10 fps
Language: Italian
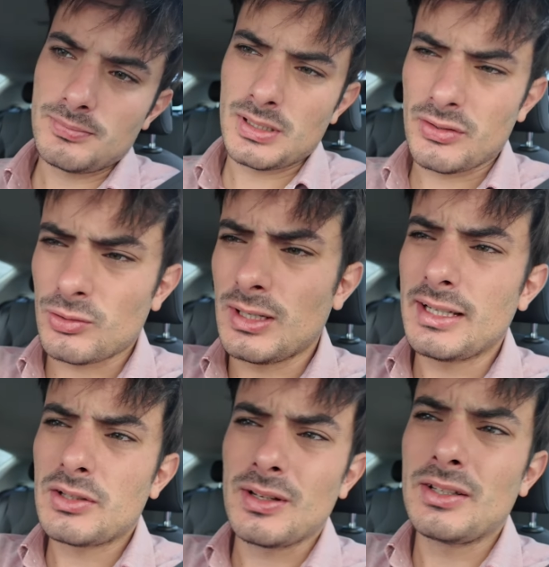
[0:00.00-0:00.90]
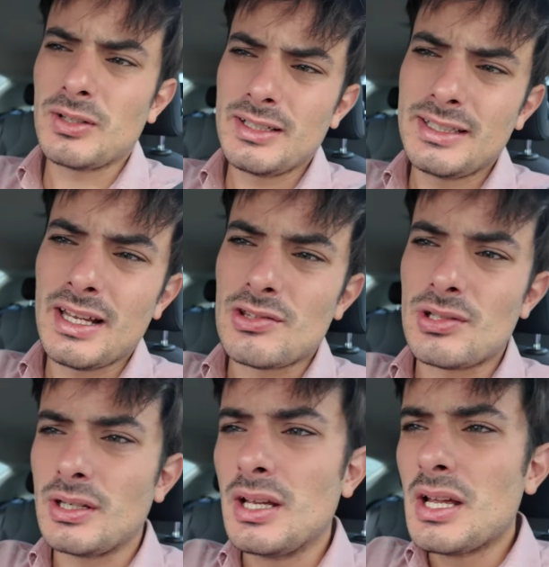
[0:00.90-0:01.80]
perché sono andato a letto alle
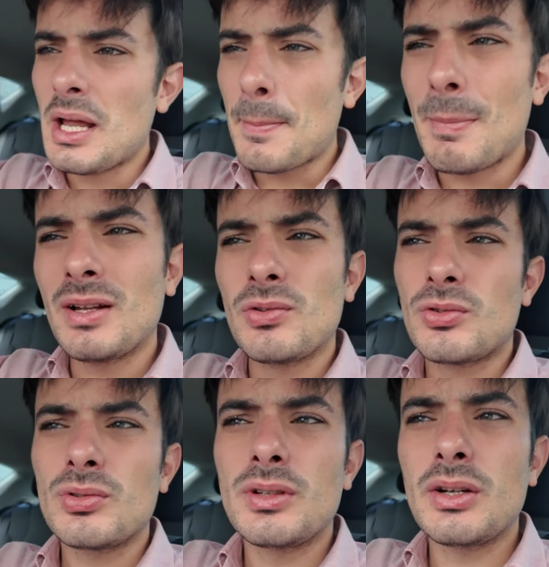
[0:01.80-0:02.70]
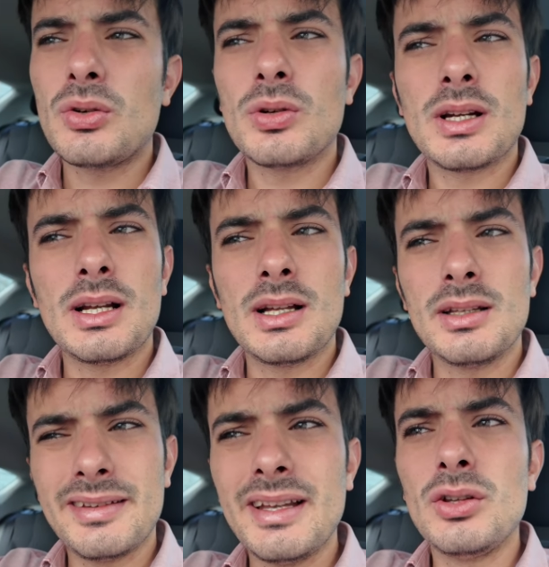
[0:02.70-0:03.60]
10, ma non sono neanche
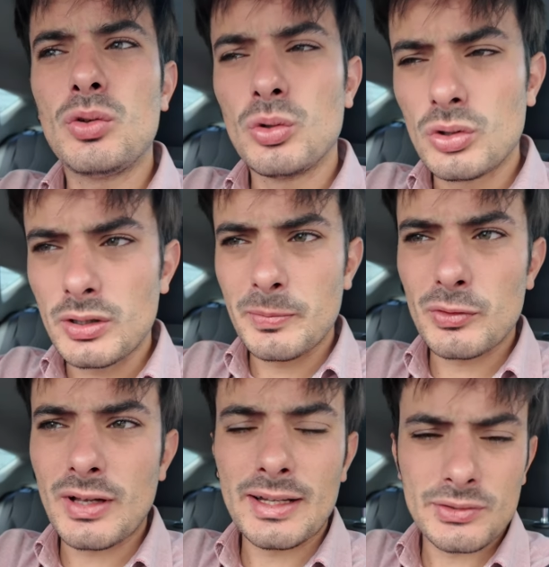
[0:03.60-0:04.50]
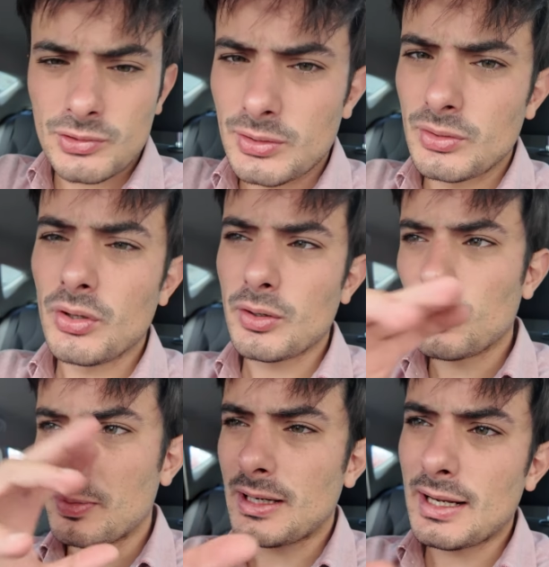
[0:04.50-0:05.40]
del tutto riposato, cioè non ho
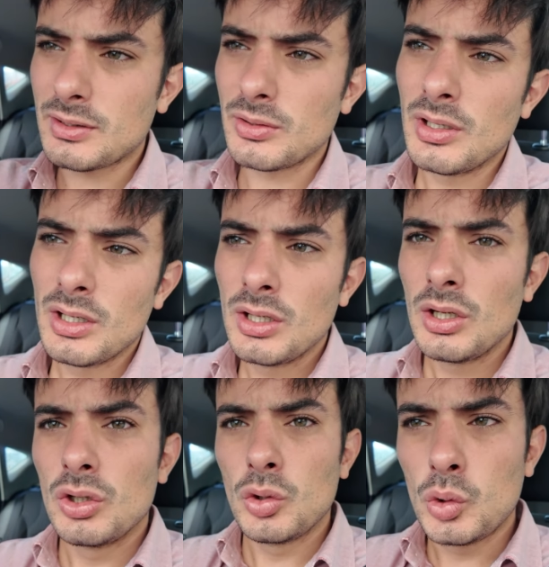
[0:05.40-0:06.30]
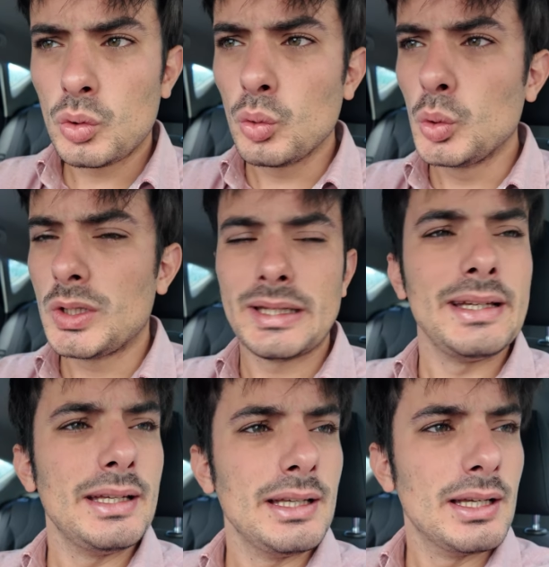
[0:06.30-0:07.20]
recuperato
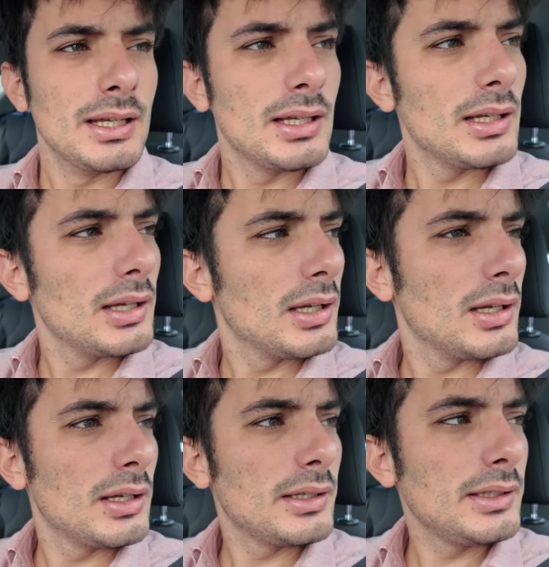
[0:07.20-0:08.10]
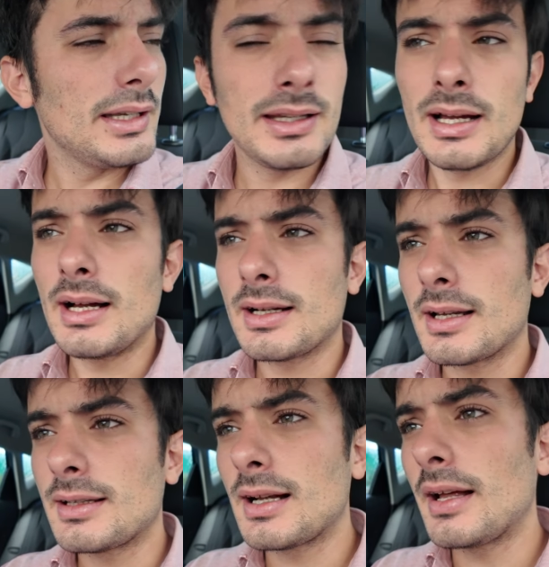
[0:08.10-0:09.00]
tutti uh, gli
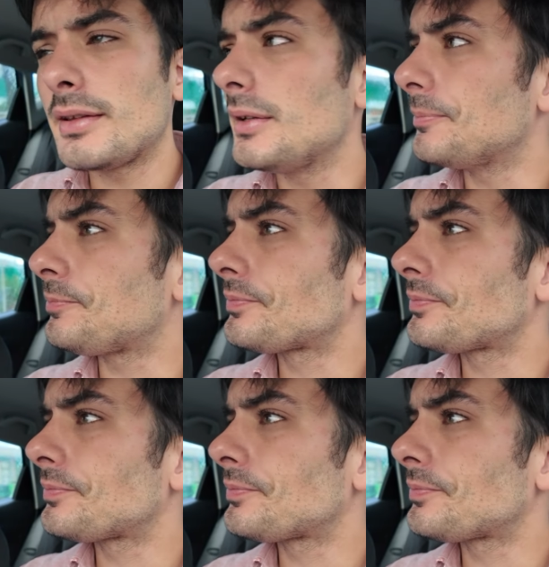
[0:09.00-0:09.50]
arretrati,